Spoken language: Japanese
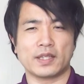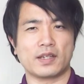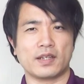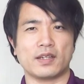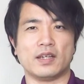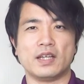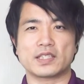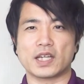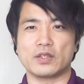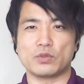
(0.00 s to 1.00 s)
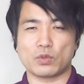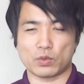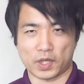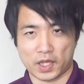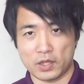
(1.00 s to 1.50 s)
だからちゃんと
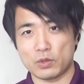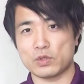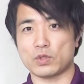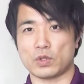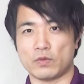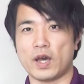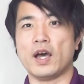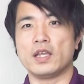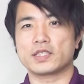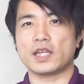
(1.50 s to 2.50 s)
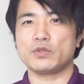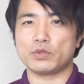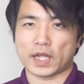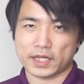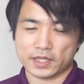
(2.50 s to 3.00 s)
この栄養素というのはちゃん
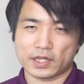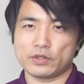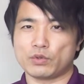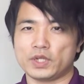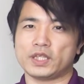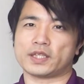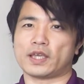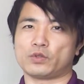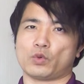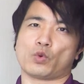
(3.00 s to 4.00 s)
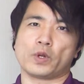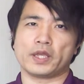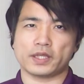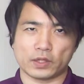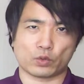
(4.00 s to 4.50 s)
と足りているようにダイエットを
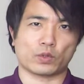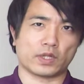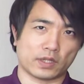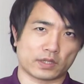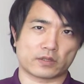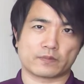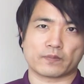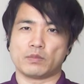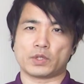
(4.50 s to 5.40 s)
行いたいところなんです。